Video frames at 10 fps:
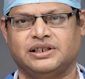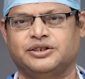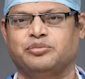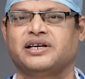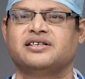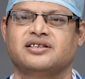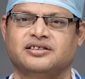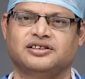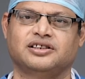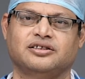ఈ స్పైన్
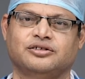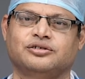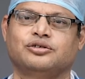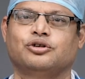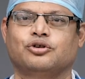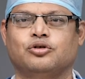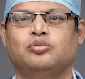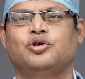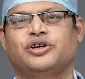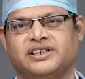సర్జరీలో
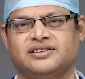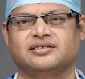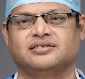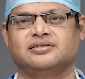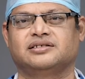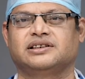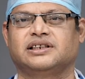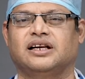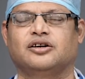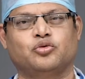రోబోటిక్స్
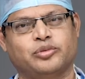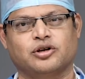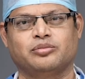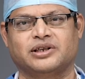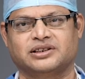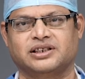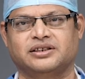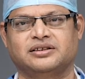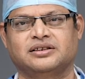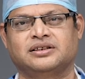ఎలా ఉపయోగపడతాయి